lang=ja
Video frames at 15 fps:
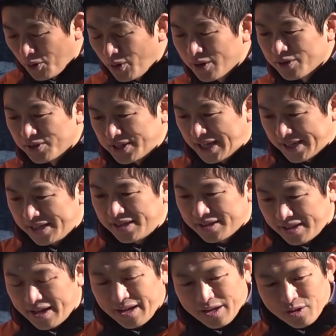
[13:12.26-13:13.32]
教育の先っ
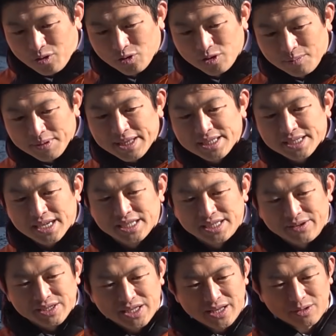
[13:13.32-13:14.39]
て子供たちが
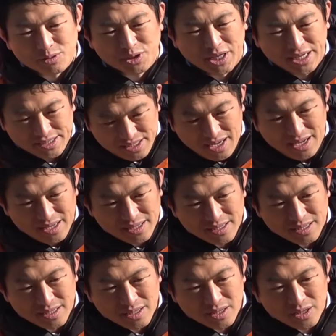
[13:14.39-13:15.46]
幸せになることじゃないですか。
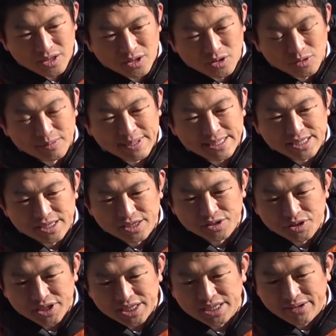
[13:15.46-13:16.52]
子供たち自
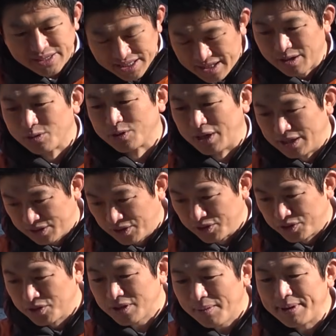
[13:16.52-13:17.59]
立して幸せになることなんですよ。
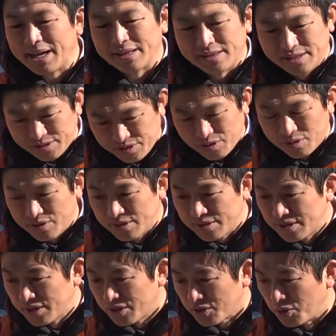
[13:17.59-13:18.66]
そのためにやってるんですよ、
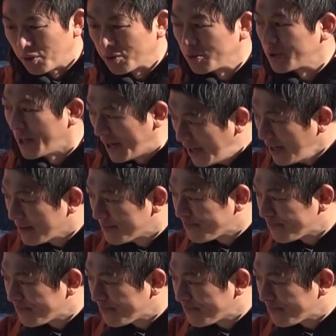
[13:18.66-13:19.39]
教育ってね。